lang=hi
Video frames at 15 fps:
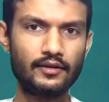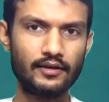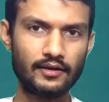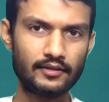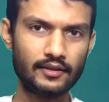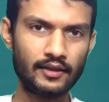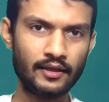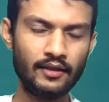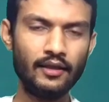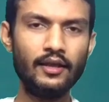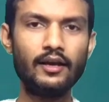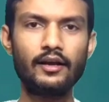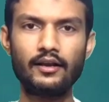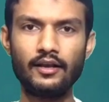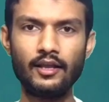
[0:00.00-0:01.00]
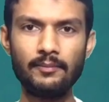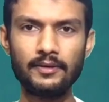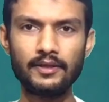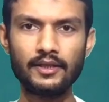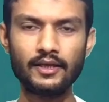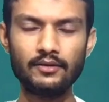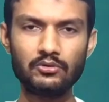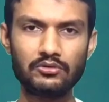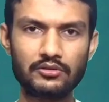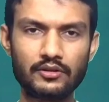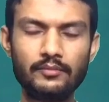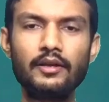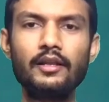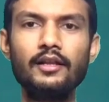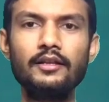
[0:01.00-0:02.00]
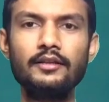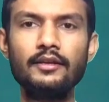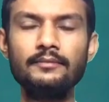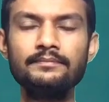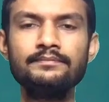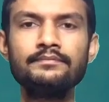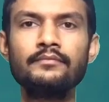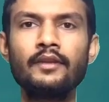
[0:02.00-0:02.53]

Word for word: करते हैं अगर नहीं पता है तो समझ लीजिए